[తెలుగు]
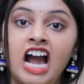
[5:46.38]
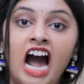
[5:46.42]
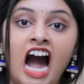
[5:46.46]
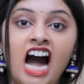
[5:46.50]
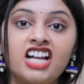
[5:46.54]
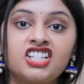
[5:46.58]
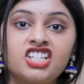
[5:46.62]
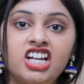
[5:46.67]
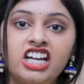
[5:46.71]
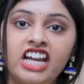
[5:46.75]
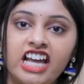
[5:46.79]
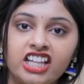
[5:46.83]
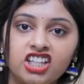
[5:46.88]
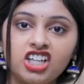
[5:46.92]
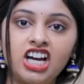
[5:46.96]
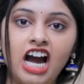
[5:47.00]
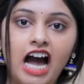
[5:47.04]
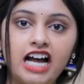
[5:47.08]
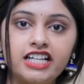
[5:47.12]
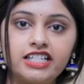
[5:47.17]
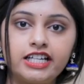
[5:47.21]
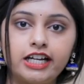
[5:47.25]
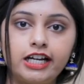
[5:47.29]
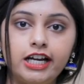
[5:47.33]
కాజల్ లేదు
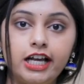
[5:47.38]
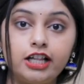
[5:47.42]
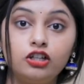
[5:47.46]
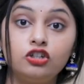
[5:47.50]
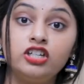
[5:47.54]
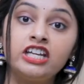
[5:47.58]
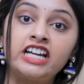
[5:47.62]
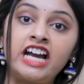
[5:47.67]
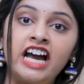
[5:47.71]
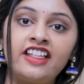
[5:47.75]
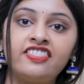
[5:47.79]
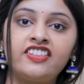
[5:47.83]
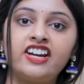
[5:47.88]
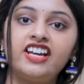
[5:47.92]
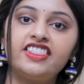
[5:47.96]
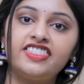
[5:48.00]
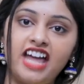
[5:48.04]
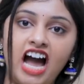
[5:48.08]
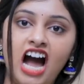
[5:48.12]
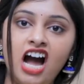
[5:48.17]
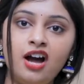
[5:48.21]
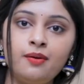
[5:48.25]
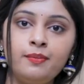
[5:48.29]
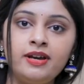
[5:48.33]
గాజర్ లేదు నీకు అంతగా
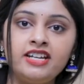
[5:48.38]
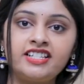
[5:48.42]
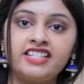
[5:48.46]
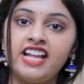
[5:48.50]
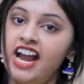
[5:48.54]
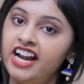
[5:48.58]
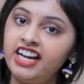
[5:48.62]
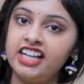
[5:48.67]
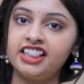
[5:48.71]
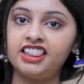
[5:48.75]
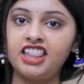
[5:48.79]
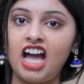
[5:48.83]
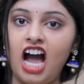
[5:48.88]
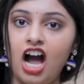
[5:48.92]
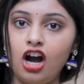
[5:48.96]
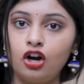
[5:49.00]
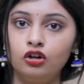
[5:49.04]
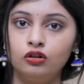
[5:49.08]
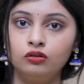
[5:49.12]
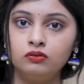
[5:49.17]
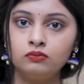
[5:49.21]
దాహం వేస్తే వెళ్ళి తాగు